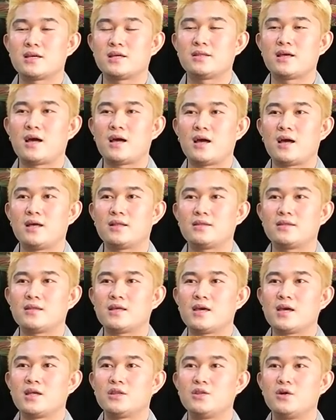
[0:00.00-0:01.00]
uh,
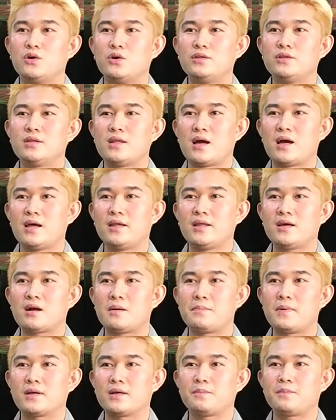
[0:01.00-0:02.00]
doon na
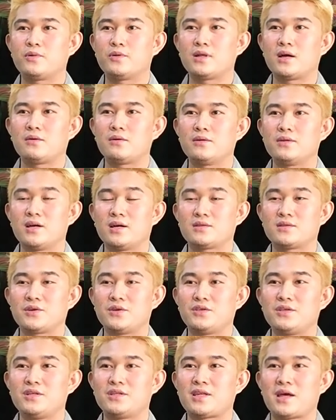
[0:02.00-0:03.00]
nakapag-ipon ako ng
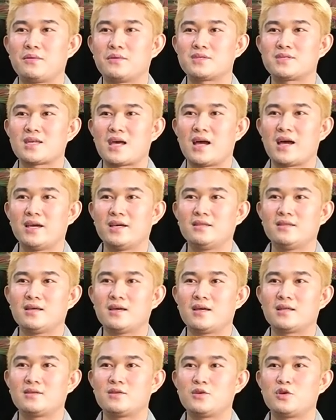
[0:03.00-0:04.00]
30,000
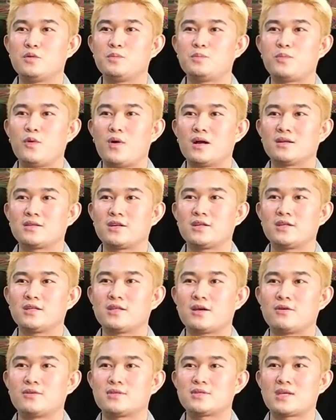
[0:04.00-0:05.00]
at yun po ang
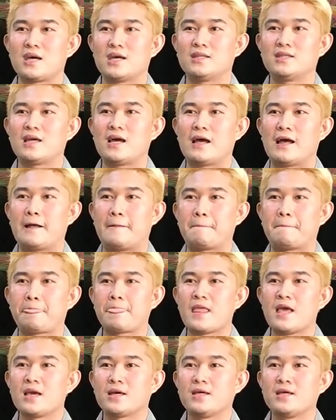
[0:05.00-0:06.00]
30,000 um,
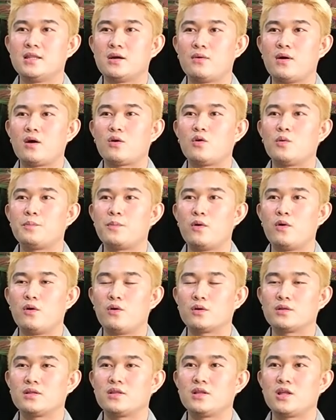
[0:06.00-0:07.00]
ginawa ko po,
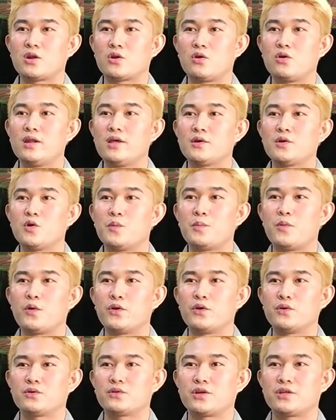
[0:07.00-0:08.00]
nirolling ko
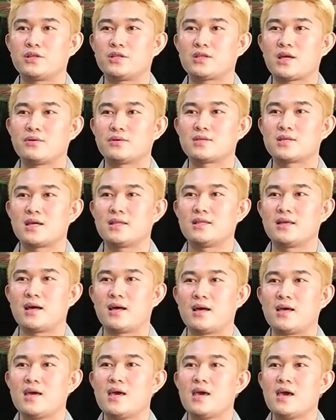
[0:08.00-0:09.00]
po yung 30,000
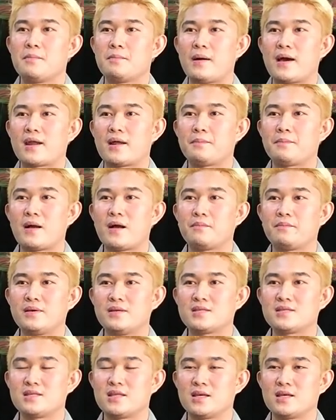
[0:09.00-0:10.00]
na para pang
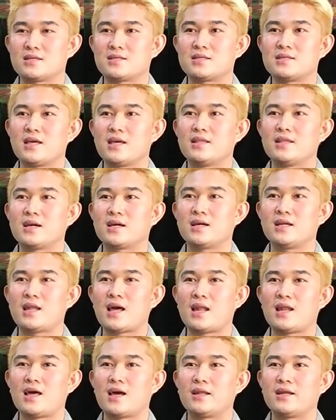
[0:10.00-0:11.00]
business. Then
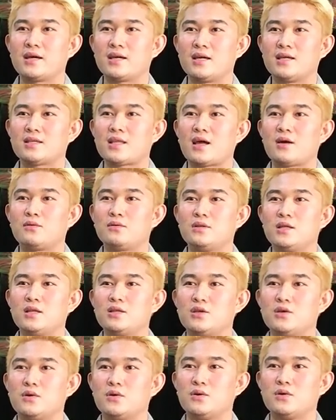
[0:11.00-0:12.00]
nakilala, nakita ko
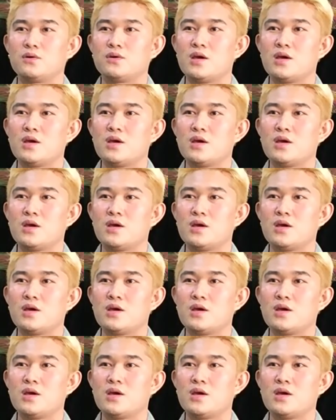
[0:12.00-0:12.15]
din yung